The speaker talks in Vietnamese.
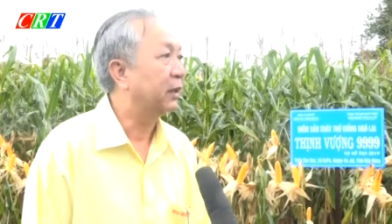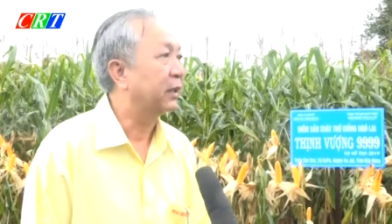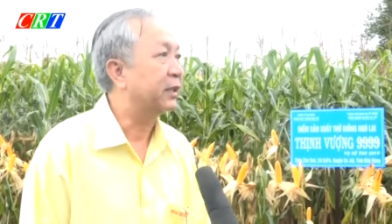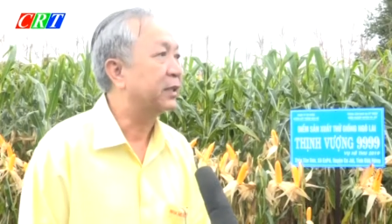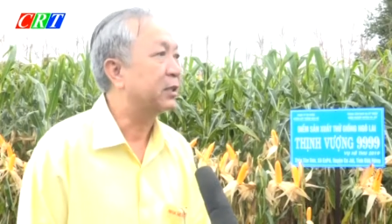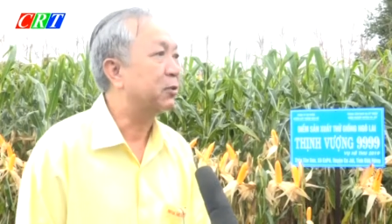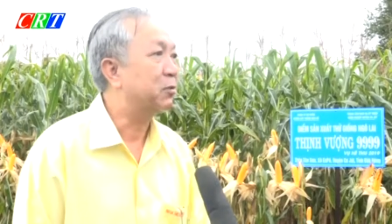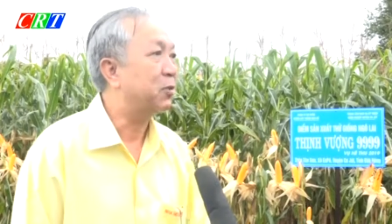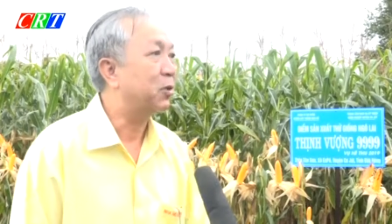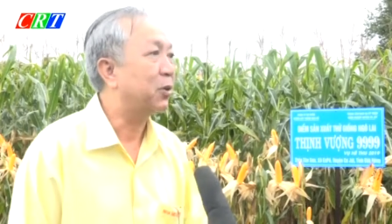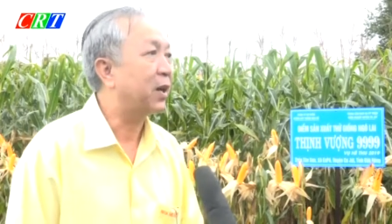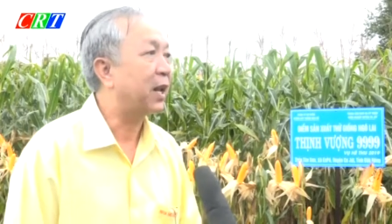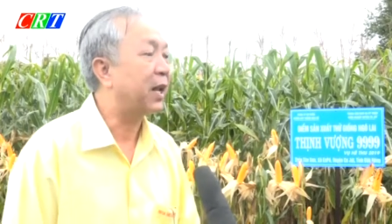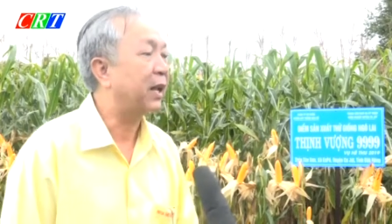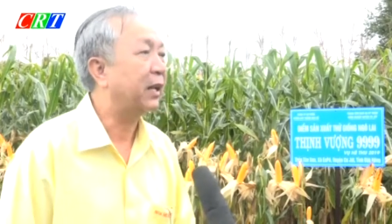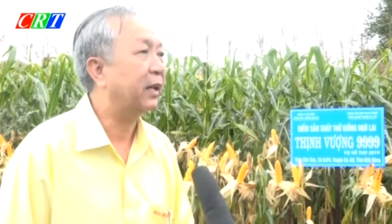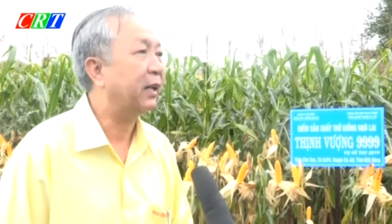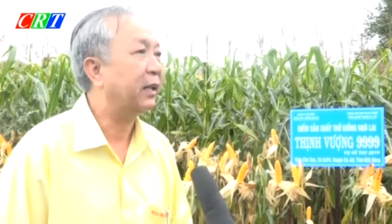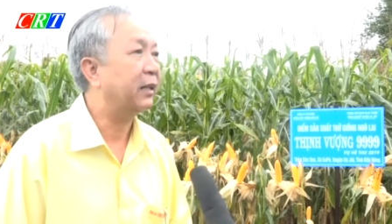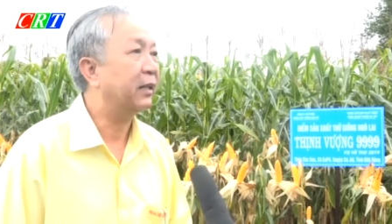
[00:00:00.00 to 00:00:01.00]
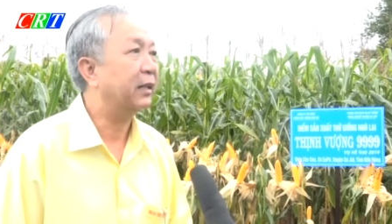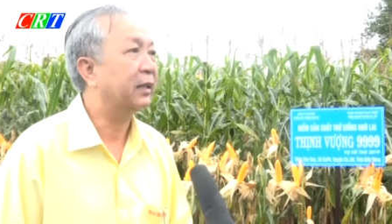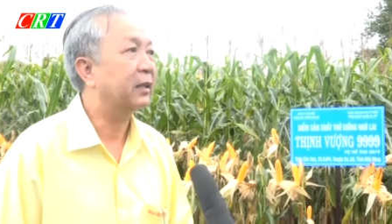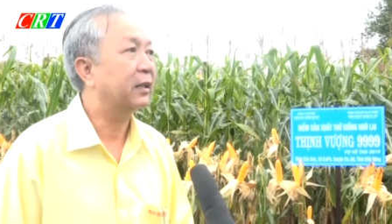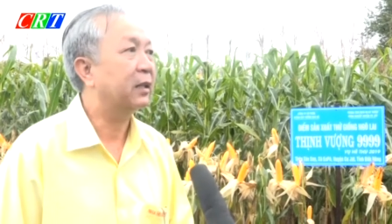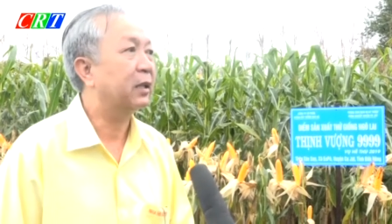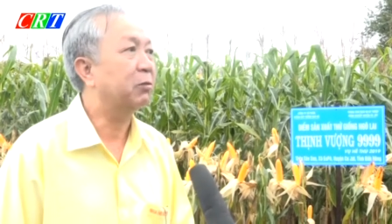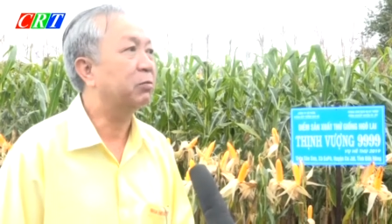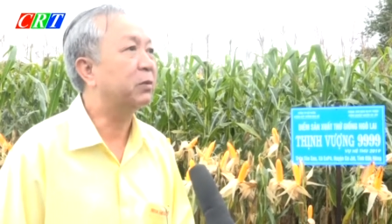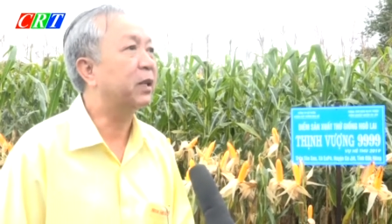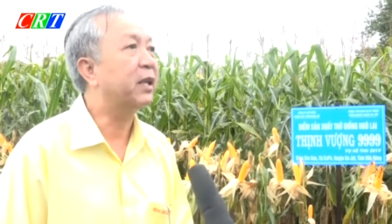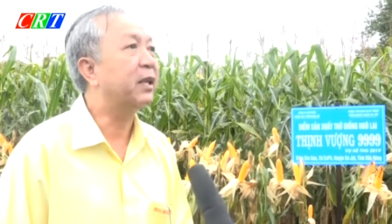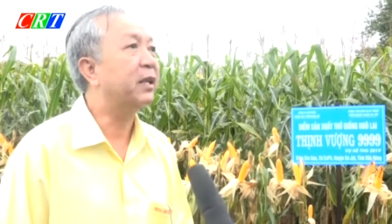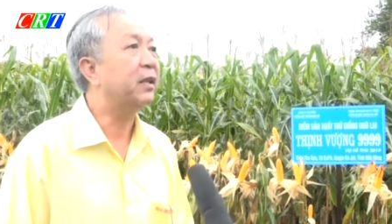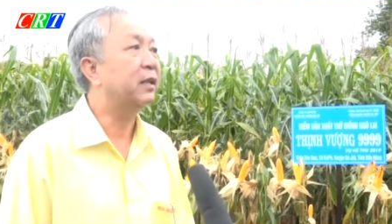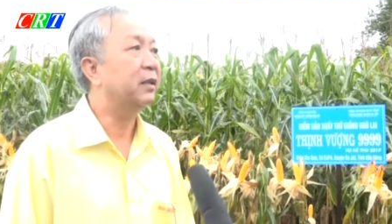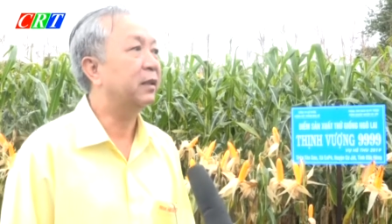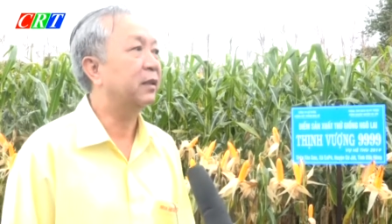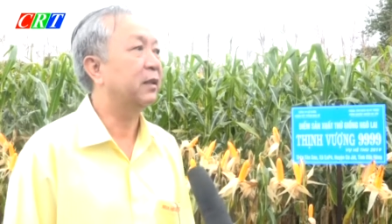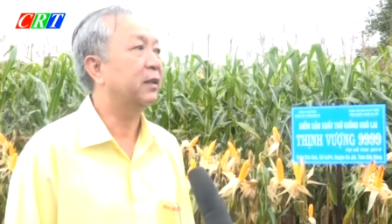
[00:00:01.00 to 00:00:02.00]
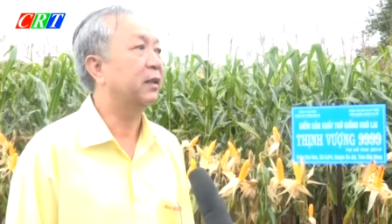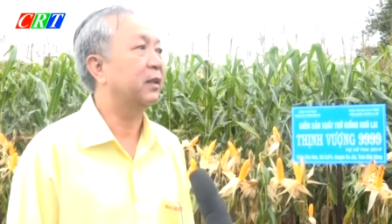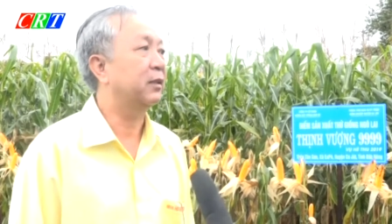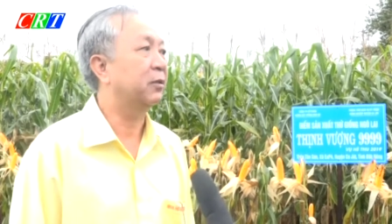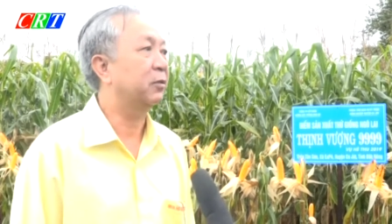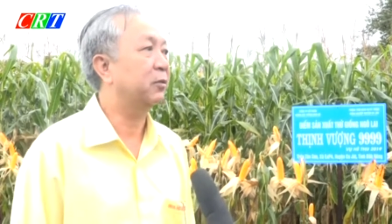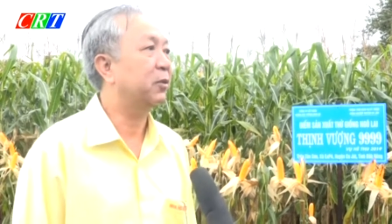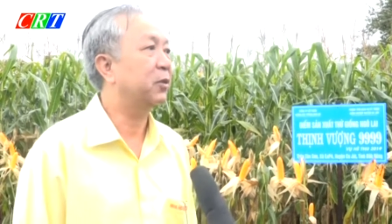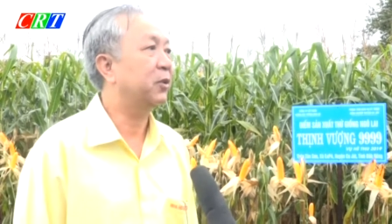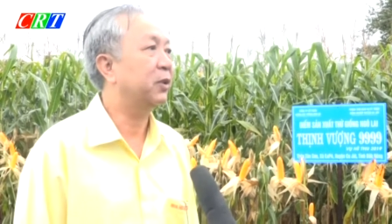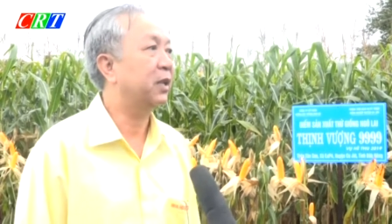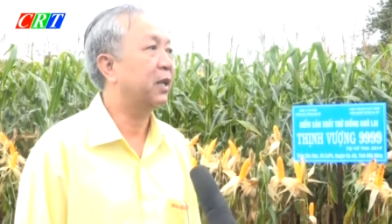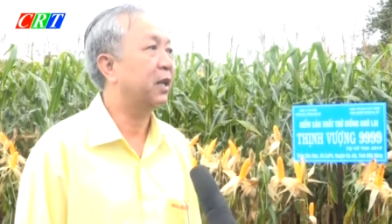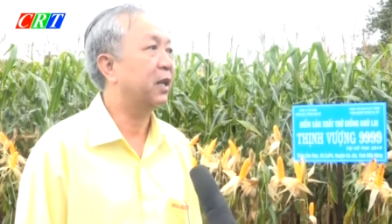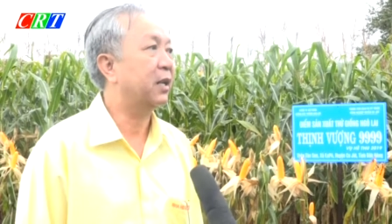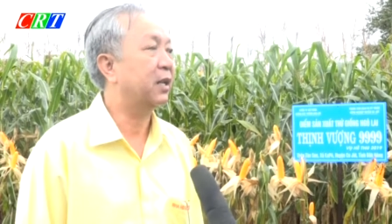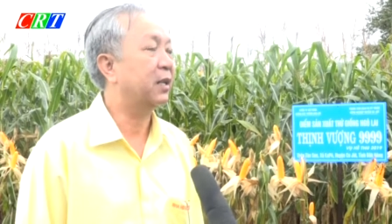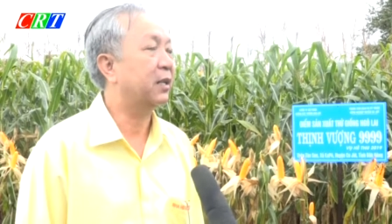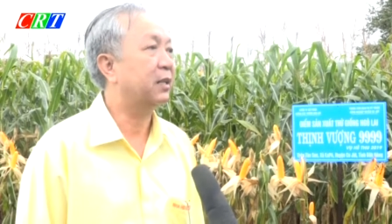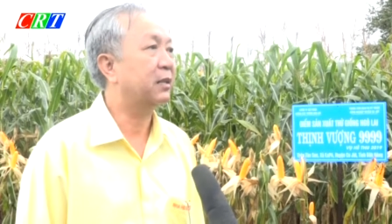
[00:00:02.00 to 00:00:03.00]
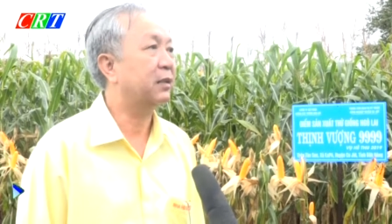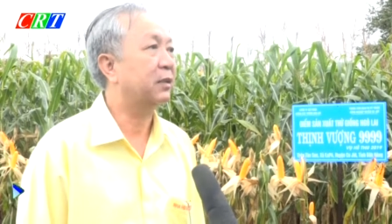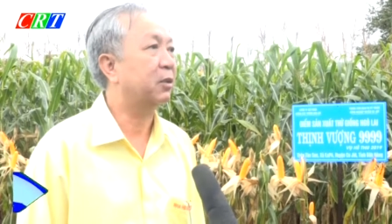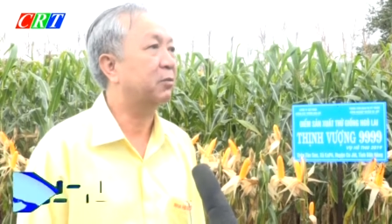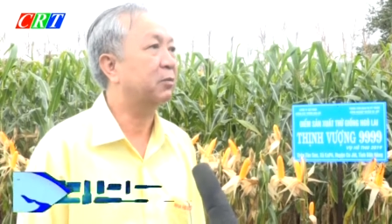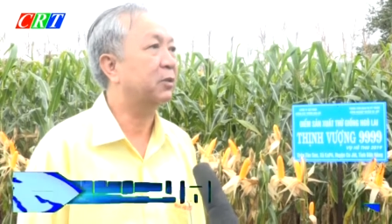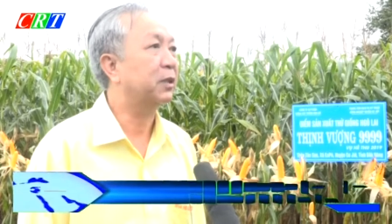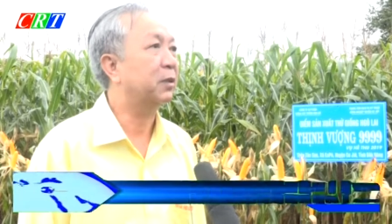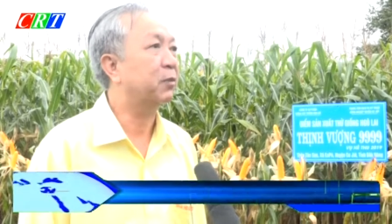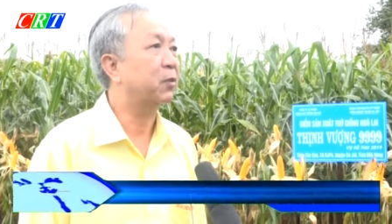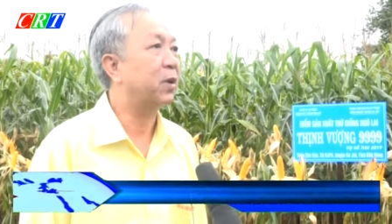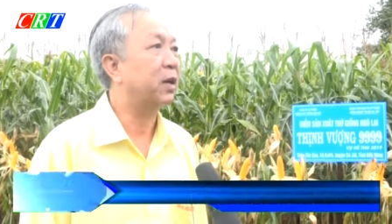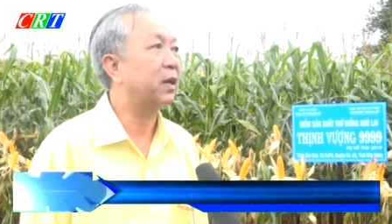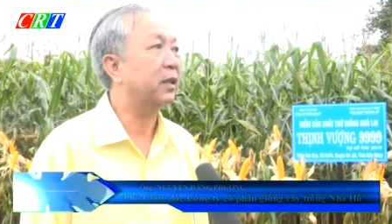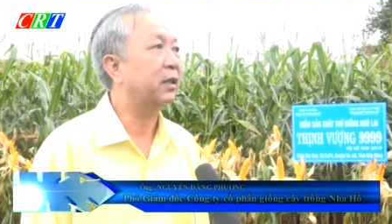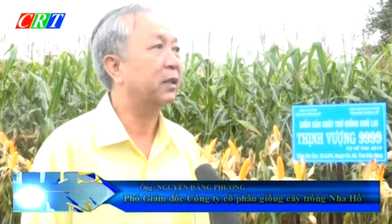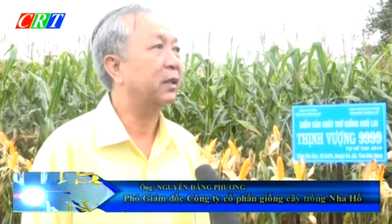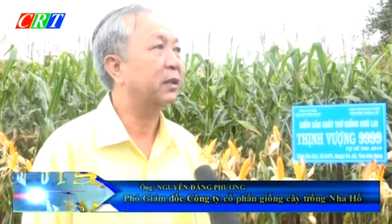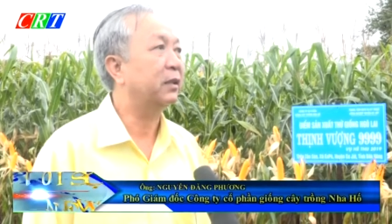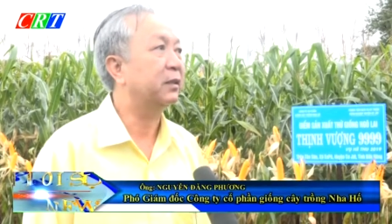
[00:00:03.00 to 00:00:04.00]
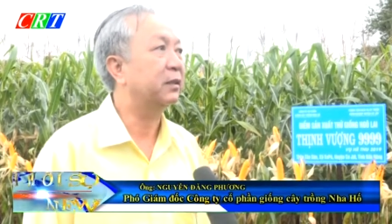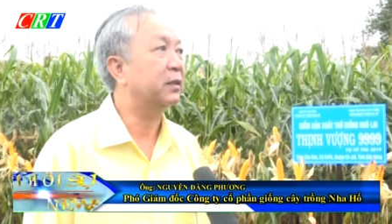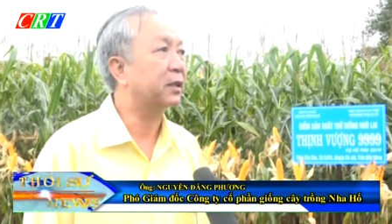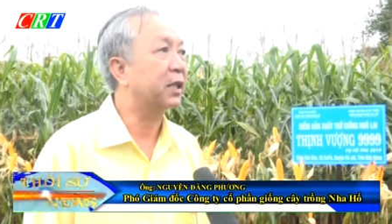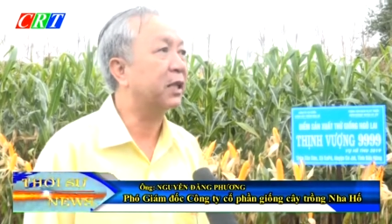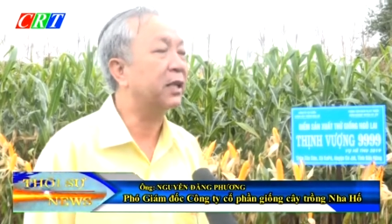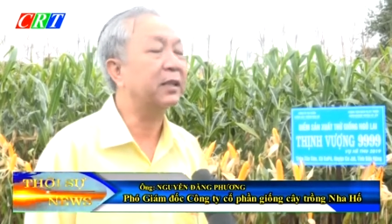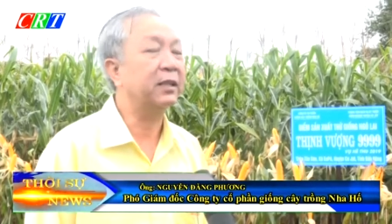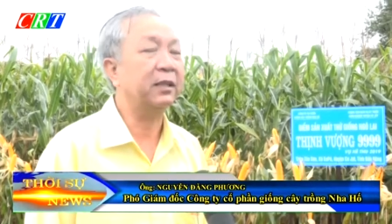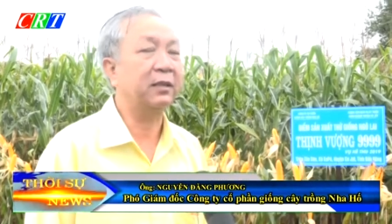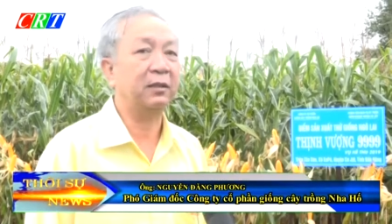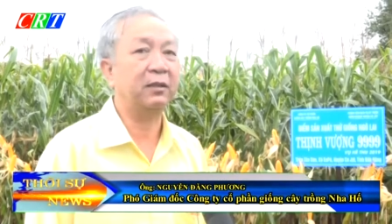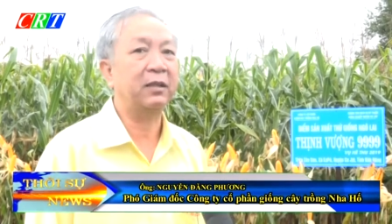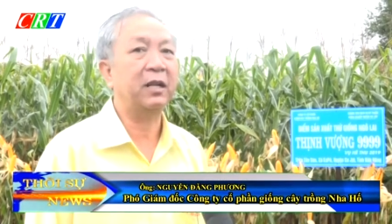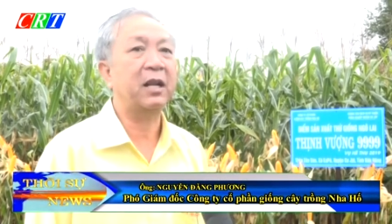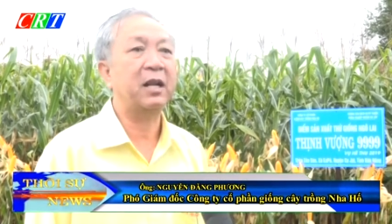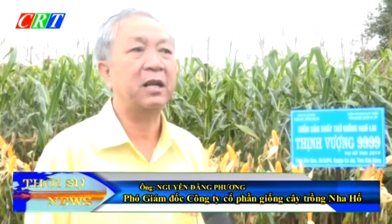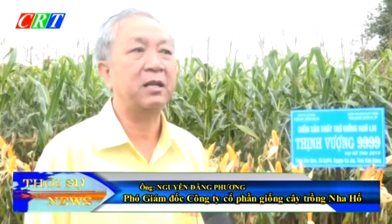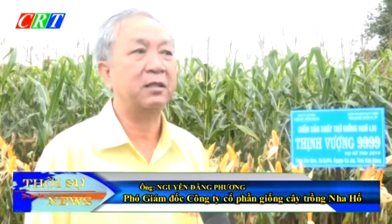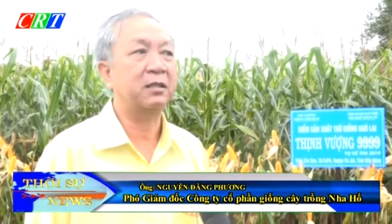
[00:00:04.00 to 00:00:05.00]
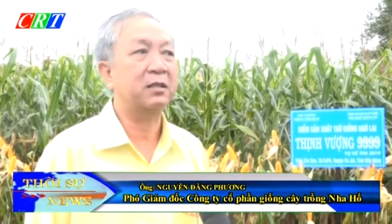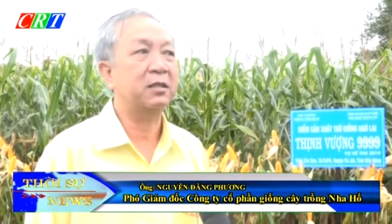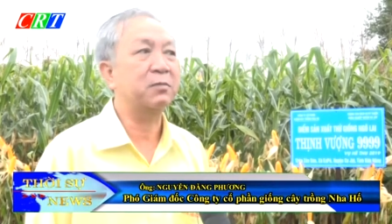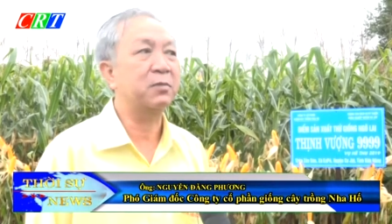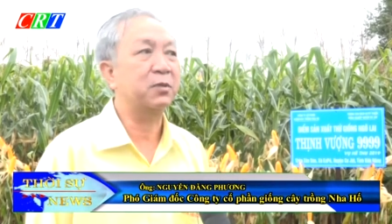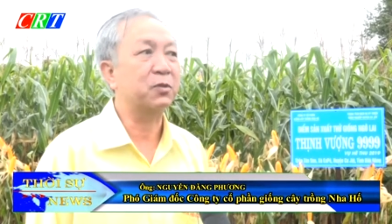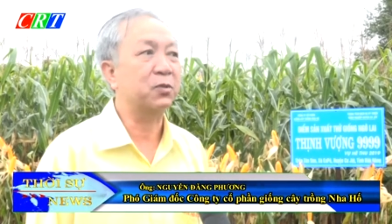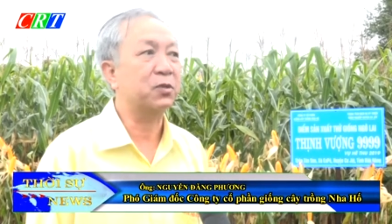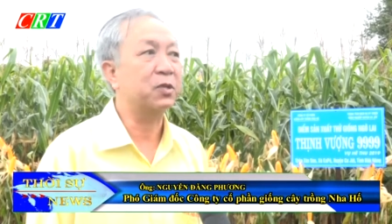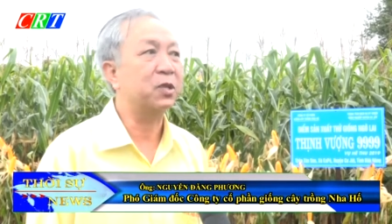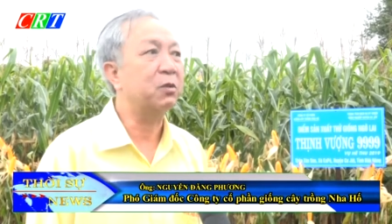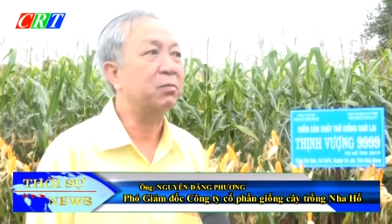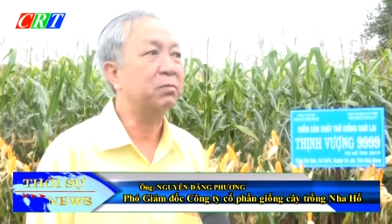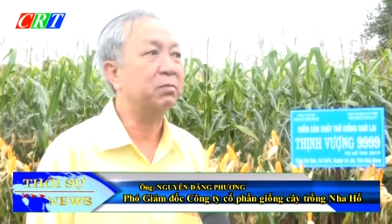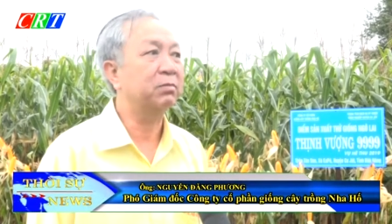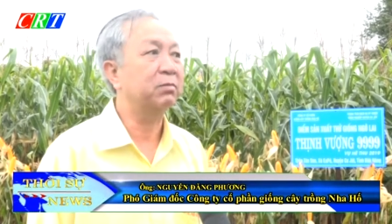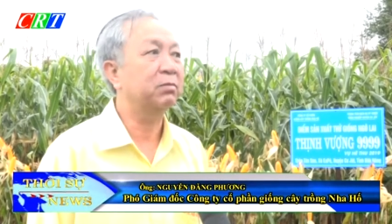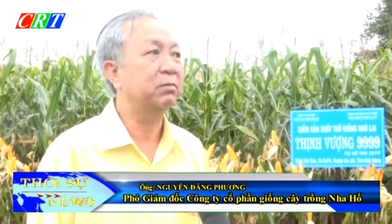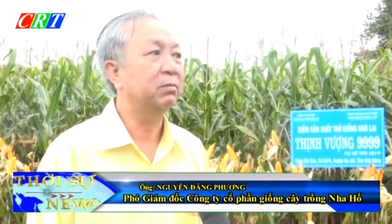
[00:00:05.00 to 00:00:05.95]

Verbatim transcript: Cái giống ngô lai công ty thì chúng tôi đã trong những năm qua thì trước đây thì cũng đã đưa một số giống